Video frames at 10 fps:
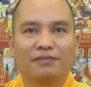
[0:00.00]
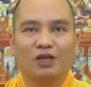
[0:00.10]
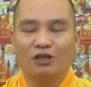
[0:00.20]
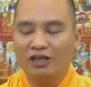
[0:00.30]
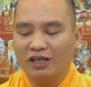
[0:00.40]

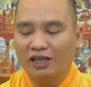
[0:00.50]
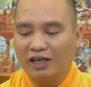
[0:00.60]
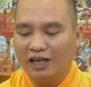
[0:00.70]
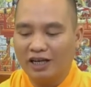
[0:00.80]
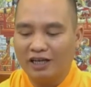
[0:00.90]
đó cho nên thế
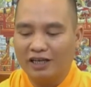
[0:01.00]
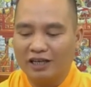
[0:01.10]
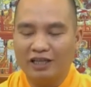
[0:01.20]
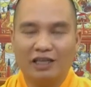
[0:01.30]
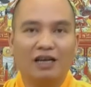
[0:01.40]
cái đấy là
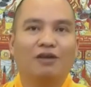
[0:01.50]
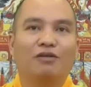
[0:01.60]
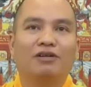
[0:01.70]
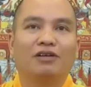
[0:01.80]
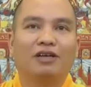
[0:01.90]
cái gì tác
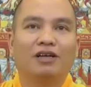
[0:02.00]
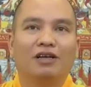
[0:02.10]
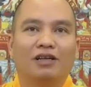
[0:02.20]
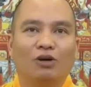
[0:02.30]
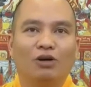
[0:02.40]
động
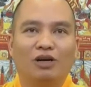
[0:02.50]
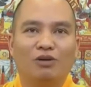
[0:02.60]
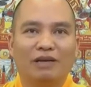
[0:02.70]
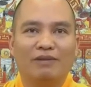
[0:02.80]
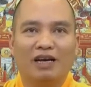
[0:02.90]
tôi
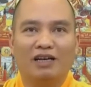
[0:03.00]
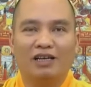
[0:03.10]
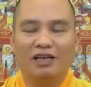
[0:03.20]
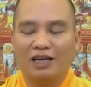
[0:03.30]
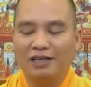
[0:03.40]
không dám khẳng
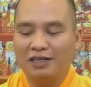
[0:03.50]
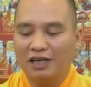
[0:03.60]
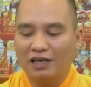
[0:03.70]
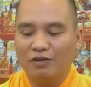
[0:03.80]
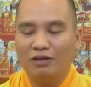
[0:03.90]
định là cái gì
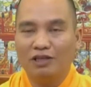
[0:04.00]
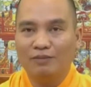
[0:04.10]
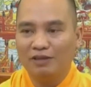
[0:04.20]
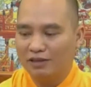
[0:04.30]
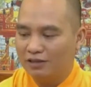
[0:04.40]
tác động
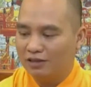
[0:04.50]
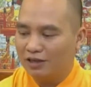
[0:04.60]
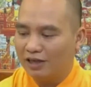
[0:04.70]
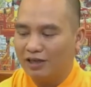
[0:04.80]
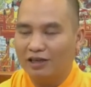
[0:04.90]
nhưng mà từ
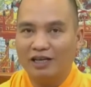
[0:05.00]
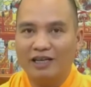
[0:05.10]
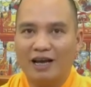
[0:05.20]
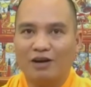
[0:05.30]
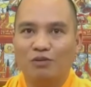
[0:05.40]
trước đây ở cái
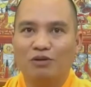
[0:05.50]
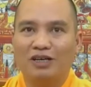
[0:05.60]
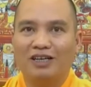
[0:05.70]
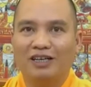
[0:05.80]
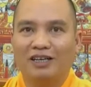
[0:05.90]
nhà cũ
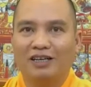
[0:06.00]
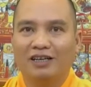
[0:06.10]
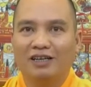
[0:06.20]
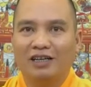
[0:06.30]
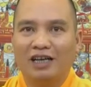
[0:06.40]

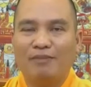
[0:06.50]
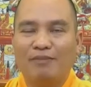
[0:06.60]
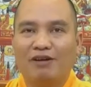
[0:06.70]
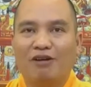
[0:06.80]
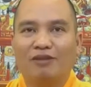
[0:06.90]
thì hai
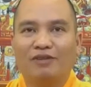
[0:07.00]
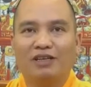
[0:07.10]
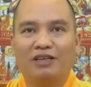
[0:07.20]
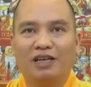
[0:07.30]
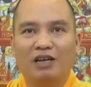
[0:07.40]
mẹ con vẫn
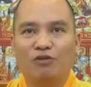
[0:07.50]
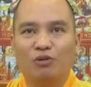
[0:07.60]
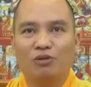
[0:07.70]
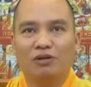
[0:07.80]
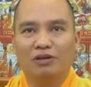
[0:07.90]
là rất hạnh
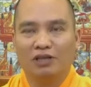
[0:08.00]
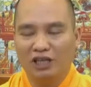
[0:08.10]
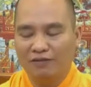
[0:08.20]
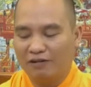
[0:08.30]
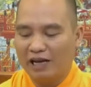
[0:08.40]
phúc
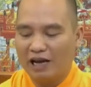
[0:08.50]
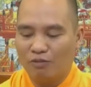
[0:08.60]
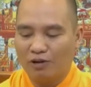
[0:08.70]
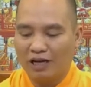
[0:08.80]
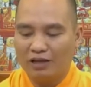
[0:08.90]
thi vào đại
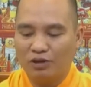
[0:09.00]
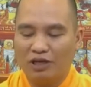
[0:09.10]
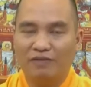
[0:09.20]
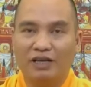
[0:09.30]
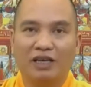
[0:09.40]
học một cái
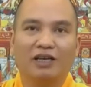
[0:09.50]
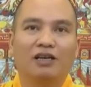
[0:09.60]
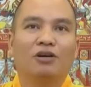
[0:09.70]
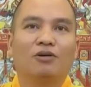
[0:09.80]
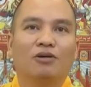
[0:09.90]
chuyển về
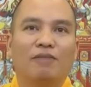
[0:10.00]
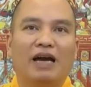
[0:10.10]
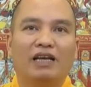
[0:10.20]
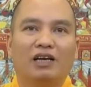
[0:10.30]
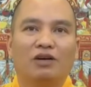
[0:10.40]

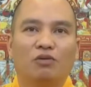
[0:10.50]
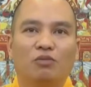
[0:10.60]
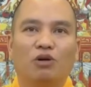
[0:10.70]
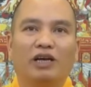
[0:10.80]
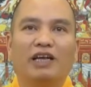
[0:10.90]
bán cái nhà cũ
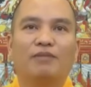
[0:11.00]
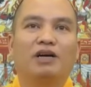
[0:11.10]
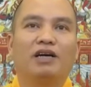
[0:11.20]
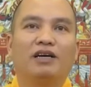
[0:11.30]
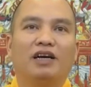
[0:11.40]
mua cái nhà
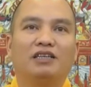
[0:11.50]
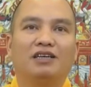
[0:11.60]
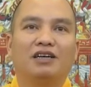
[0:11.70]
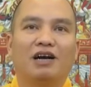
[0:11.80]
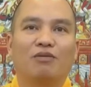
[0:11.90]
mới gần
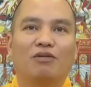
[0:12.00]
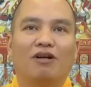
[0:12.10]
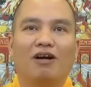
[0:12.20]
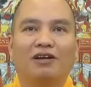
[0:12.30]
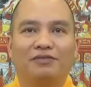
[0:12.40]
trường học của
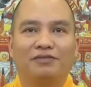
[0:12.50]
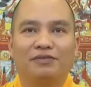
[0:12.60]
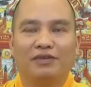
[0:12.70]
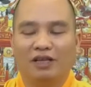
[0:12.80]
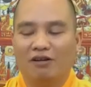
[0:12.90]
con
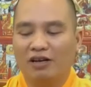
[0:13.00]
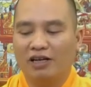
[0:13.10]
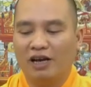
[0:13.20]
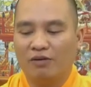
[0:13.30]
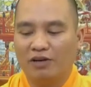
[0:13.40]
để con
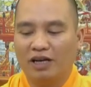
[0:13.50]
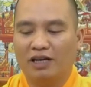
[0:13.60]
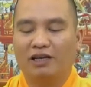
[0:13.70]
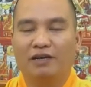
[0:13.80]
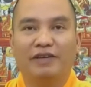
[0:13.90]
đi học nó
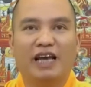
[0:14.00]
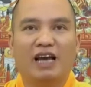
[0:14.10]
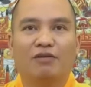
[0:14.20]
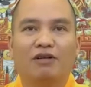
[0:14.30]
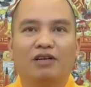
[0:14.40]
gần hơn với
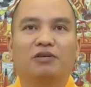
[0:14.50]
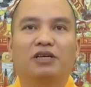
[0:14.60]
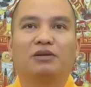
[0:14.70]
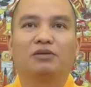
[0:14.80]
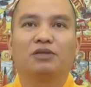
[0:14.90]
nhà cũng có điều
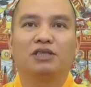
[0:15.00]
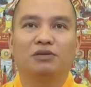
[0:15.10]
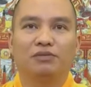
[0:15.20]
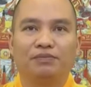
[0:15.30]
kiện chút xíu